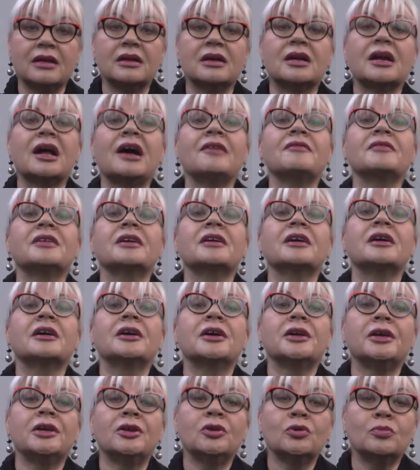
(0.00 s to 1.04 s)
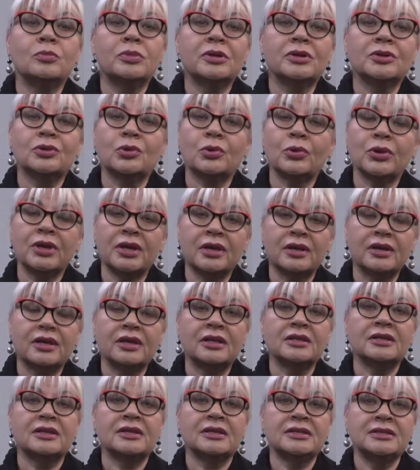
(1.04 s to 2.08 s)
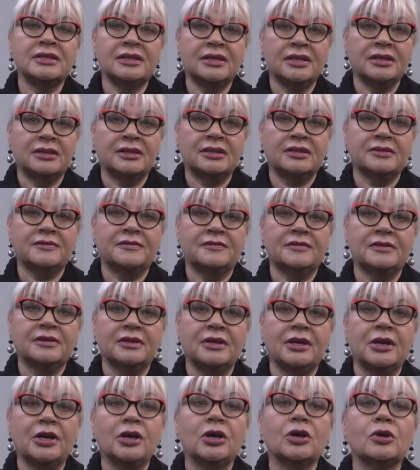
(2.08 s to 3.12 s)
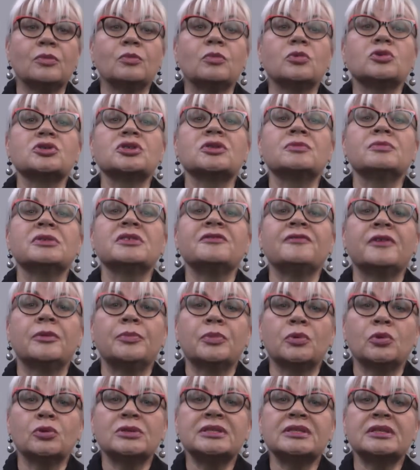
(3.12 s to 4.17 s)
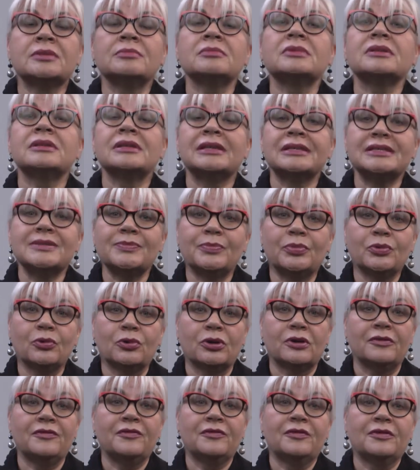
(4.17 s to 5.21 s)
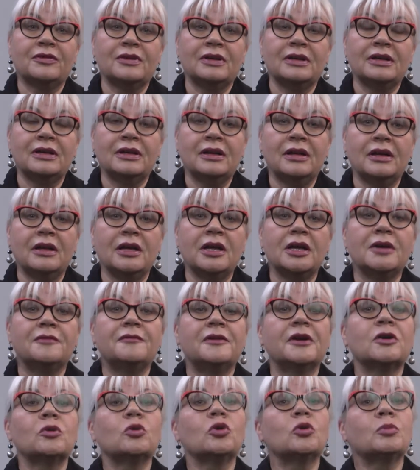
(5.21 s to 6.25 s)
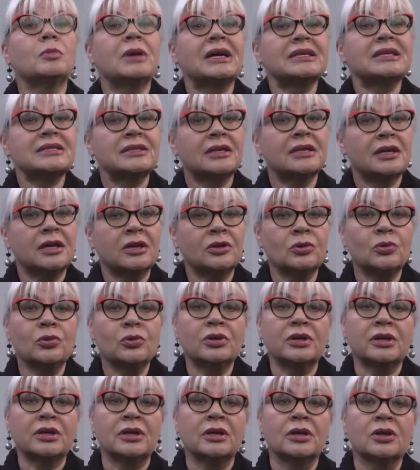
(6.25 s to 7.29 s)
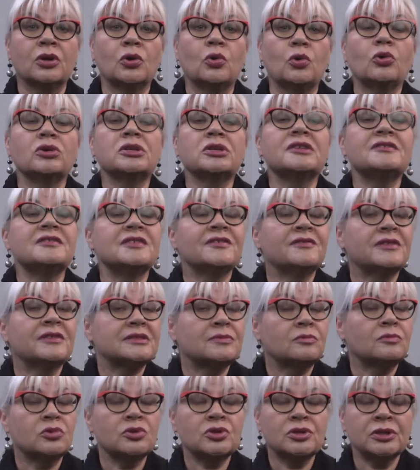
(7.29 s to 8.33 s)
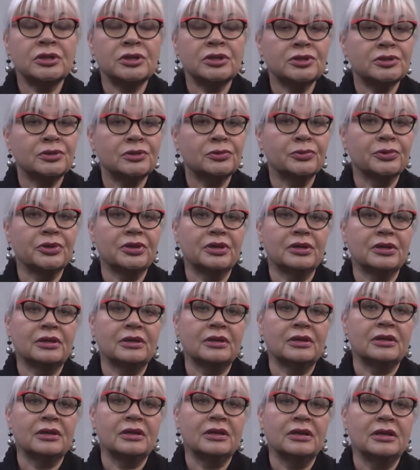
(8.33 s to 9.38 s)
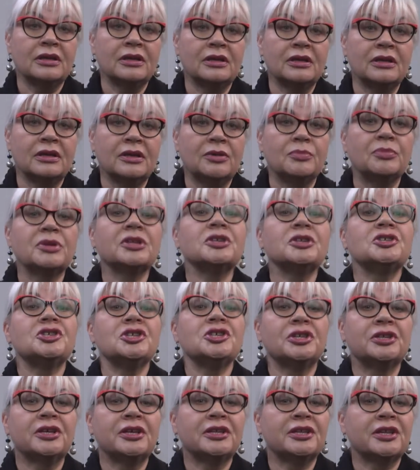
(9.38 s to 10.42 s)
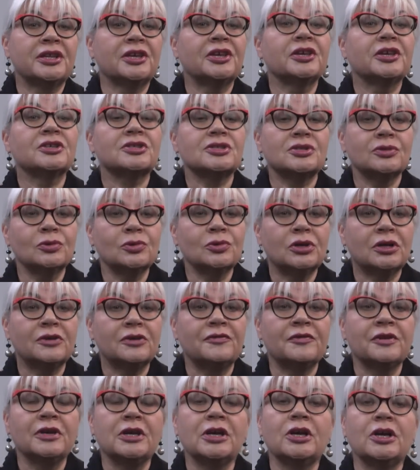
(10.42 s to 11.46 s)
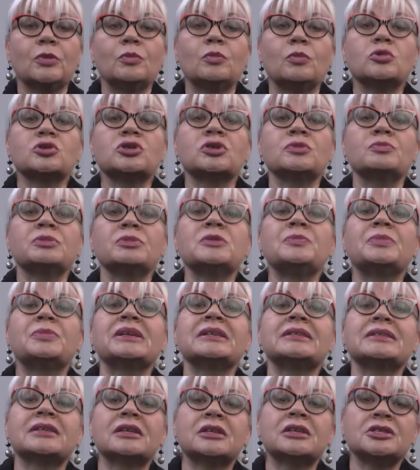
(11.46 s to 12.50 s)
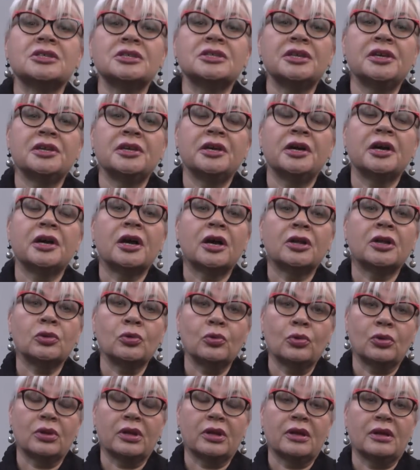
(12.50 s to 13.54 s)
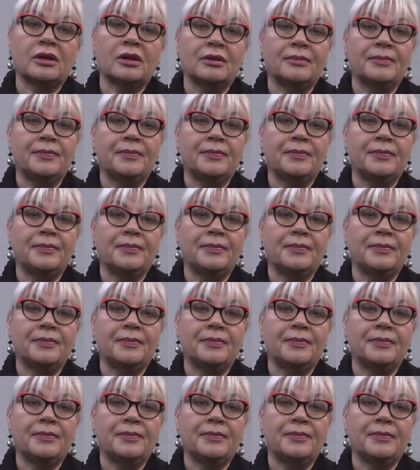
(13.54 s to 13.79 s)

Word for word: равно как и любых других ингредиентов, может быть вопросом для споров. Вокруг масла канолы ходят всевозможные слухи. Причиной таких слухов может быть происхождение канолы.